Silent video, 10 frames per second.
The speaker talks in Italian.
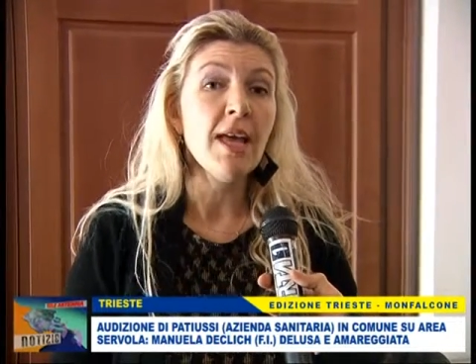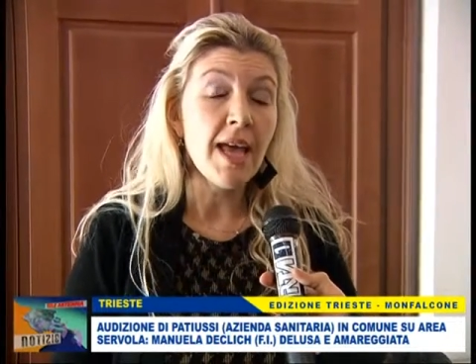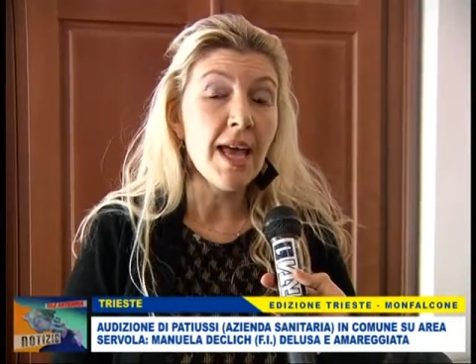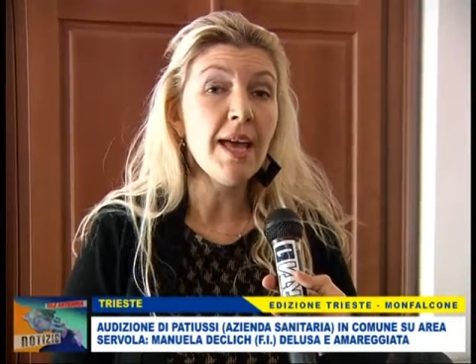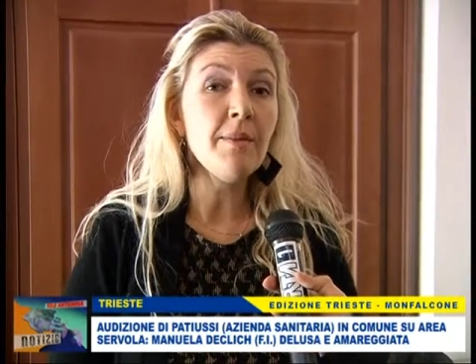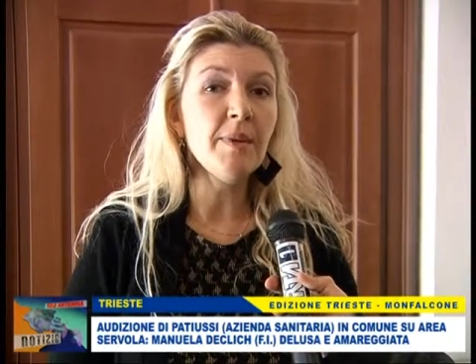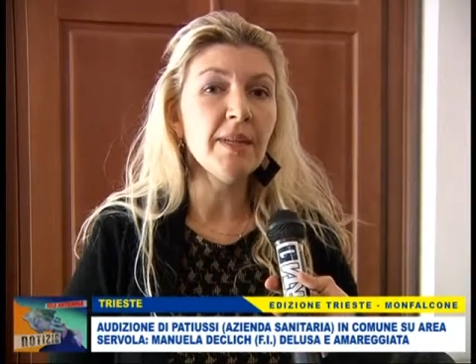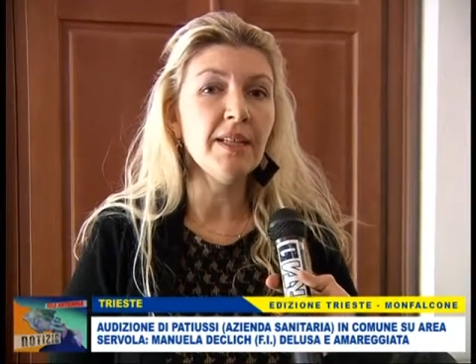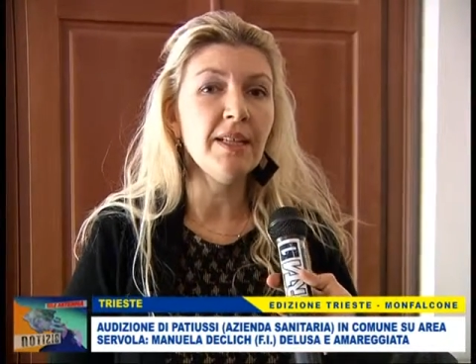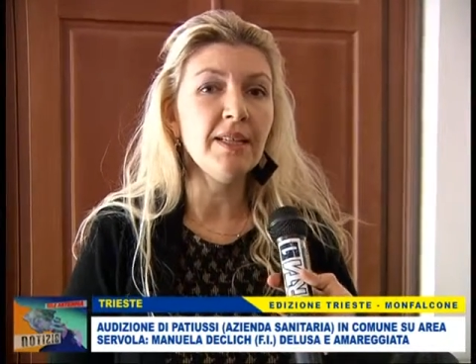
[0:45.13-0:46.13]
e per
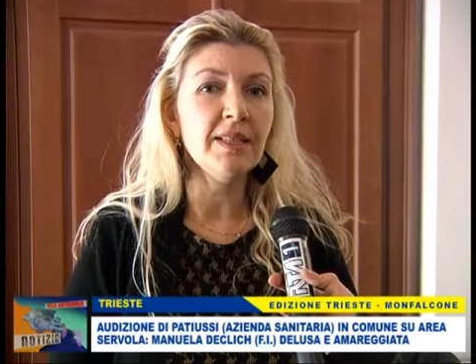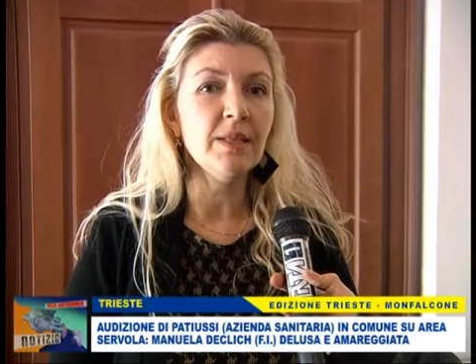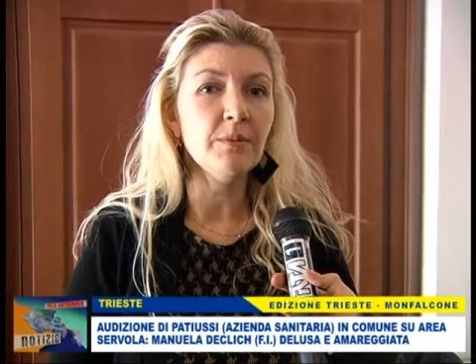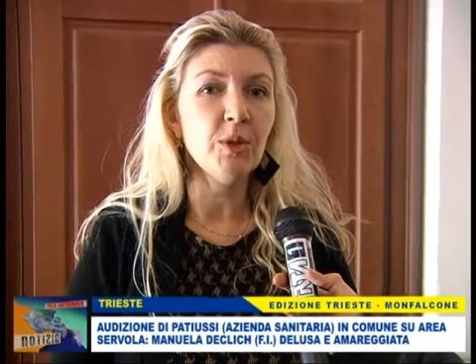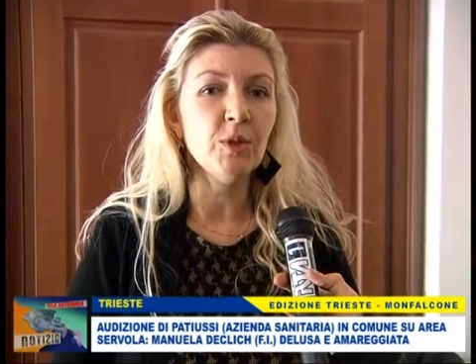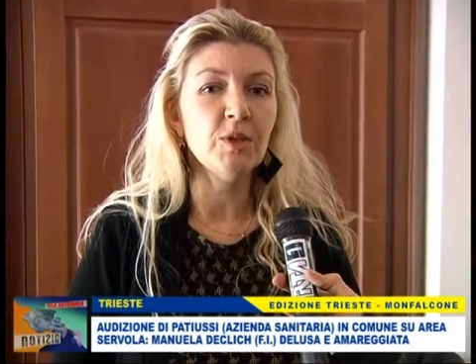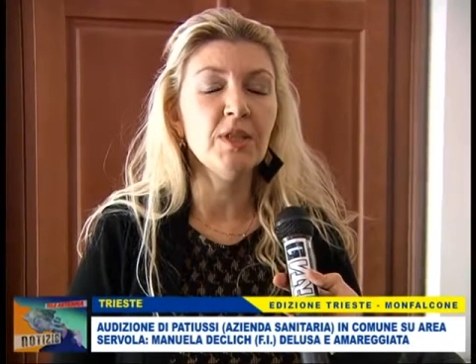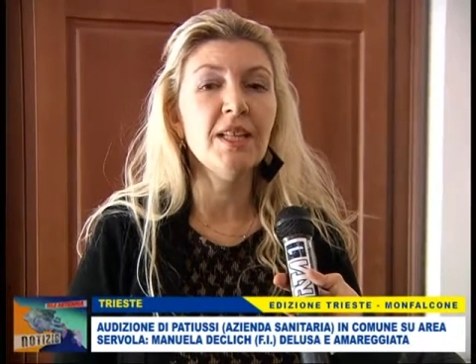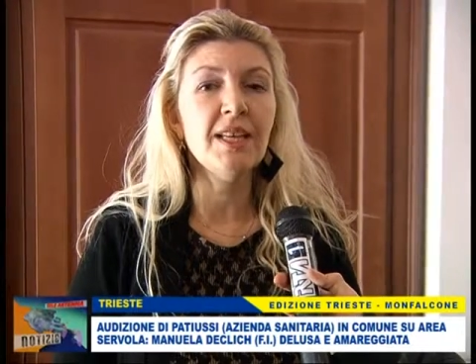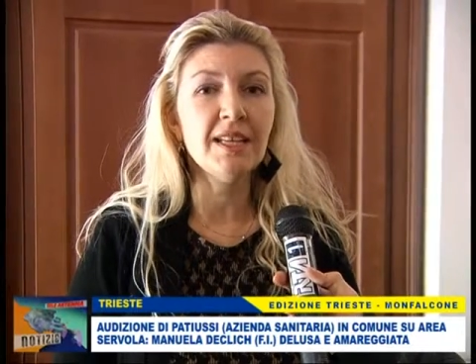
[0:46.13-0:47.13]
delle
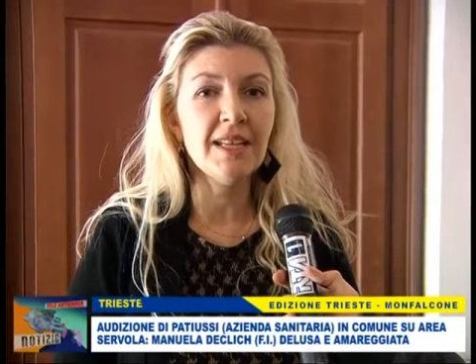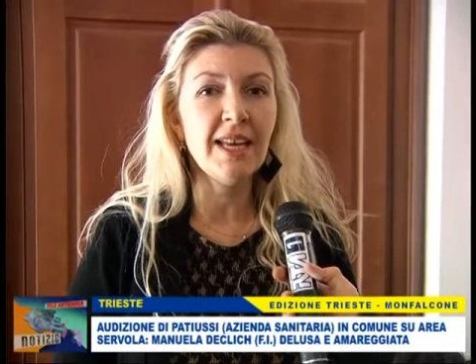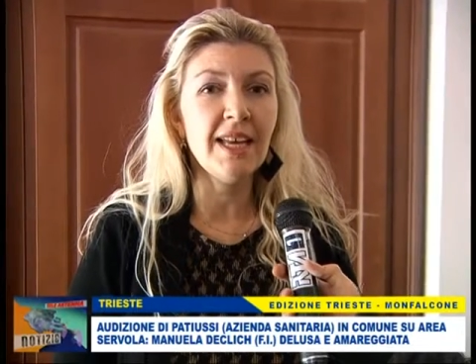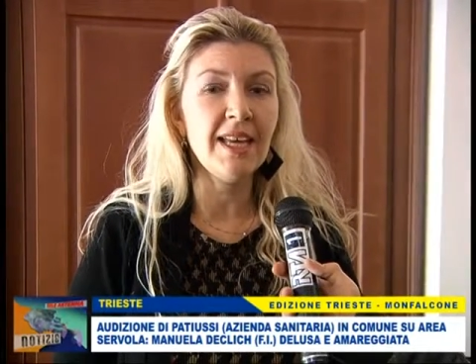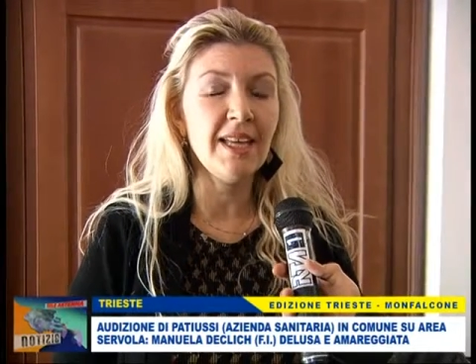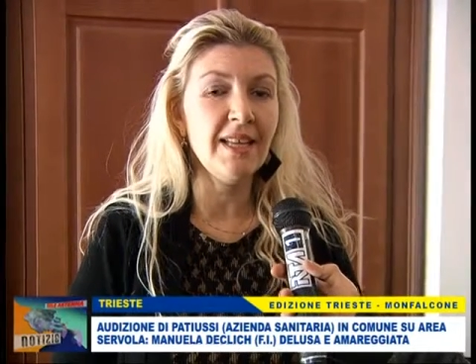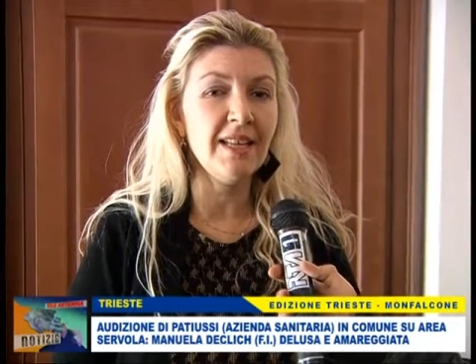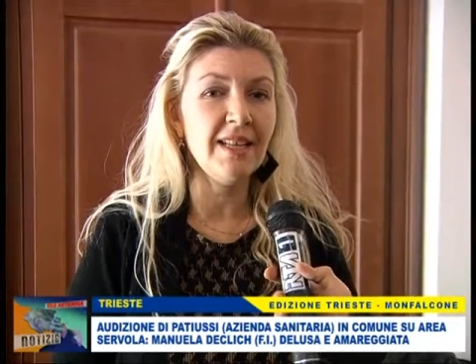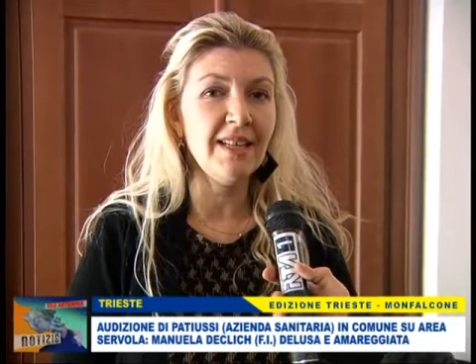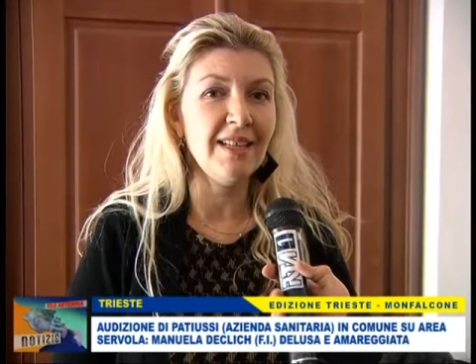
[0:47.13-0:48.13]
risposte che
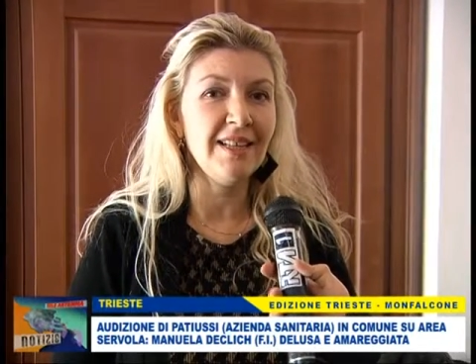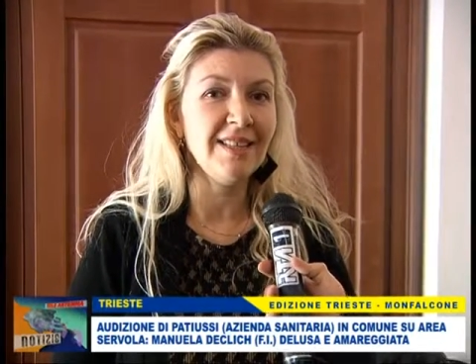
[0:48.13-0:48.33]
eh,